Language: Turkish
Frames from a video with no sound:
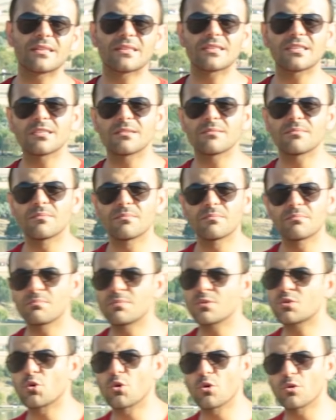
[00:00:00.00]
atladım.
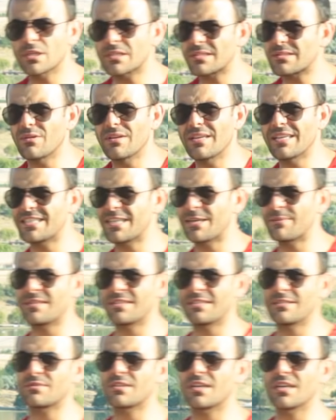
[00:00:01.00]
Birçoğunda söyleyeceğim
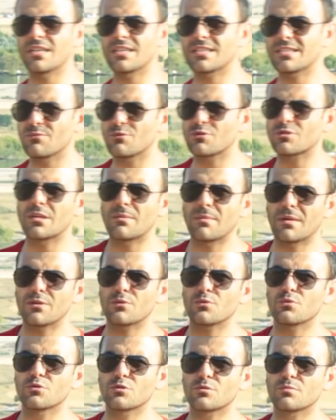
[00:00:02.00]
dediğim şeyleri de muhtemelen
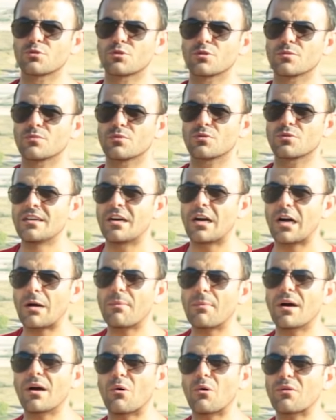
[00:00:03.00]
unutmuşumdur.
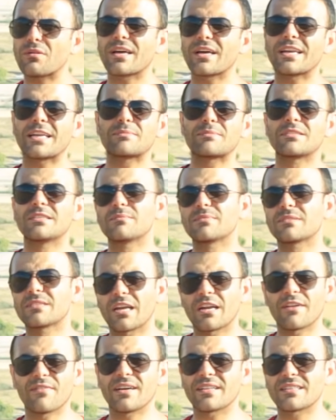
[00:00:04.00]
Ama onların hepsini bir
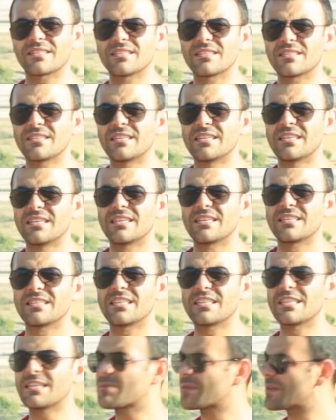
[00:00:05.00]
tarafa atın.
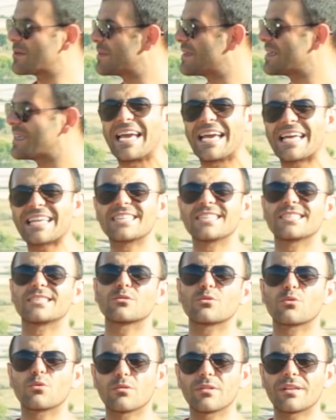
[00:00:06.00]
Dediğim gibi
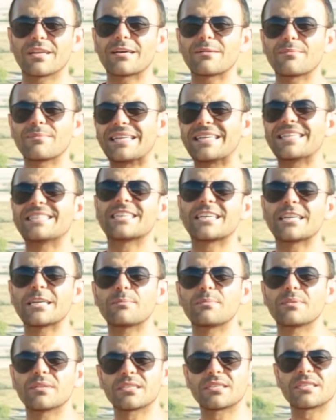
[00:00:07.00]
herkesin
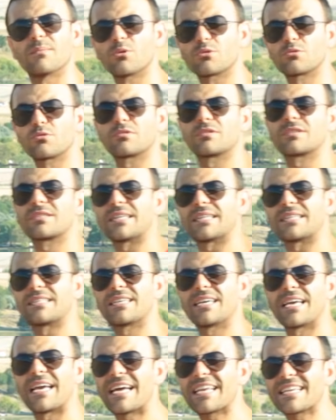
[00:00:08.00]
kullanabileceği bir motosiklet.
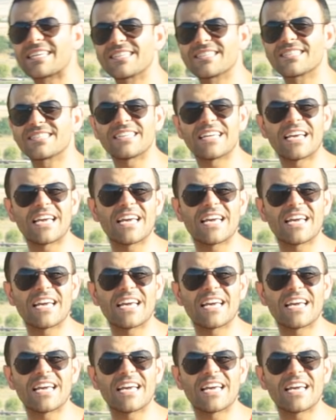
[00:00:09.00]
Herkesin